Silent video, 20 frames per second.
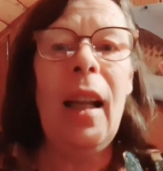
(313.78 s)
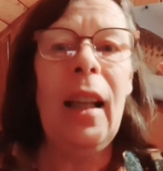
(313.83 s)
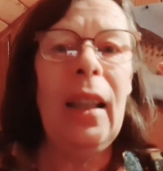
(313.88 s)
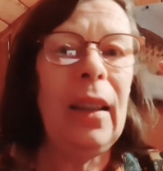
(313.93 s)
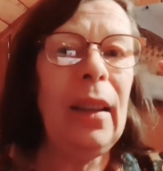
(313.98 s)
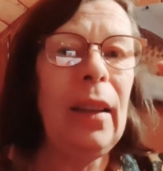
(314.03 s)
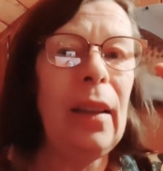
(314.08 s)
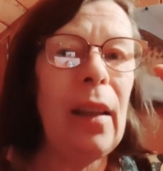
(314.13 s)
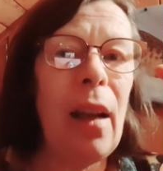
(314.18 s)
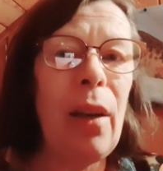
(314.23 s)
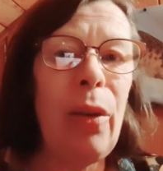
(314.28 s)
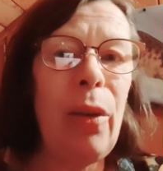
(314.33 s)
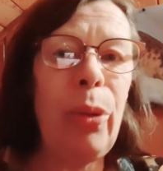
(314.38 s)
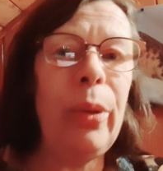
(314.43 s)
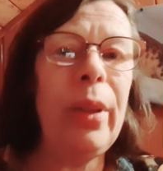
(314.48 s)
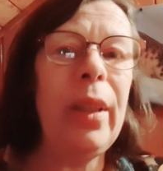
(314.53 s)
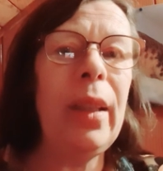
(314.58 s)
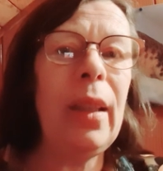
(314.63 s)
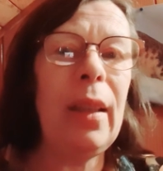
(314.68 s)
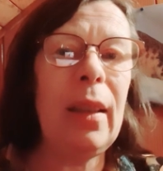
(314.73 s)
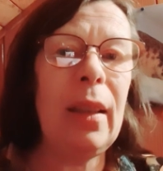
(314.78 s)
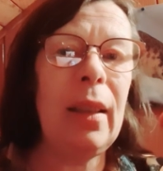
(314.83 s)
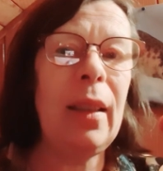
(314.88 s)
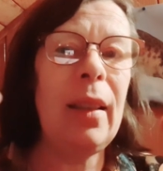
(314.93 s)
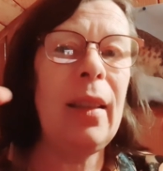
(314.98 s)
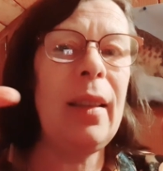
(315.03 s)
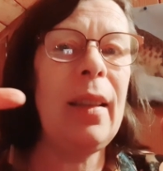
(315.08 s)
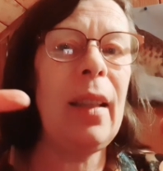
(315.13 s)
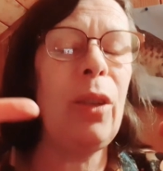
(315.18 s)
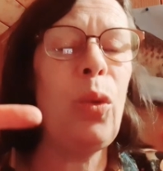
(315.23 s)
Il a lu
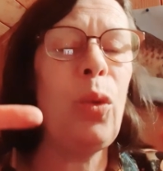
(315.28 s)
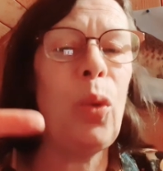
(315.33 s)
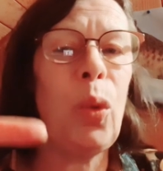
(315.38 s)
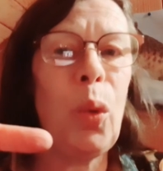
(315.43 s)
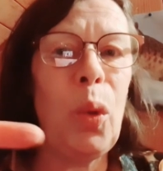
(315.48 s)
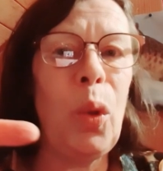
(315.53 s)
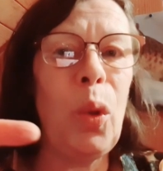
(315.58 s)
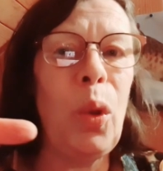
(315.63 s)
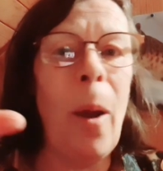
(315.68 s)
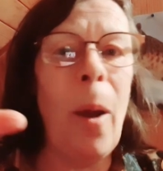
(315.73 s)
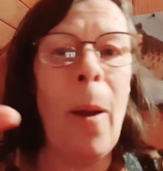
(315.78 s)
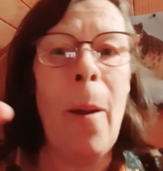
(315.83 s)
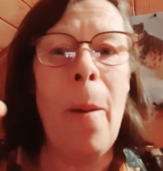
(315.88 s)
des, études...